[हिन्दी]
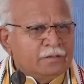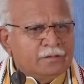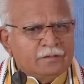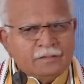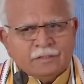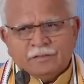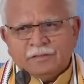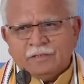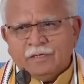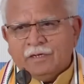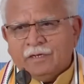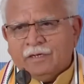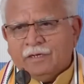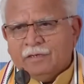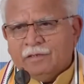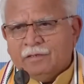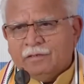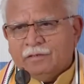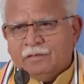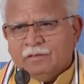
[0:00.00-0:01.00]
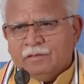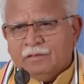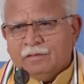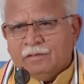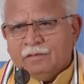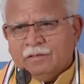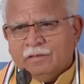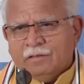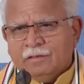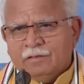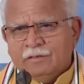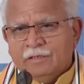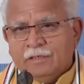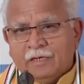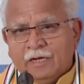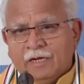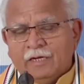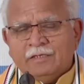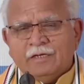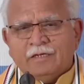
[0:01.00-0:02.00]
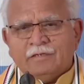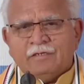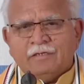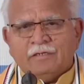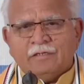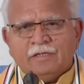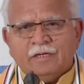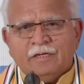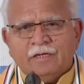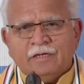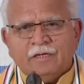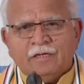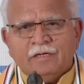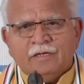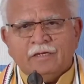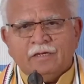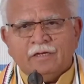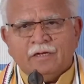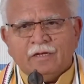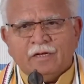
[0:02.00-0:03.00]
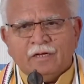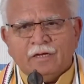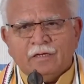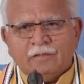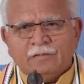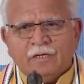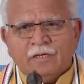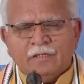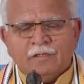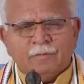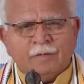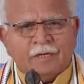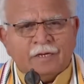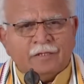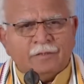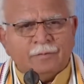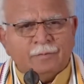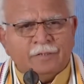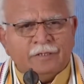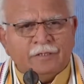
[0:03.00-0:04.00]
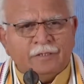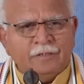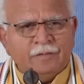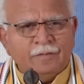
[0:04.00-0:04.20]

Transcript: जैसा ये कहा जा सकता है कि आज़ाद भारत में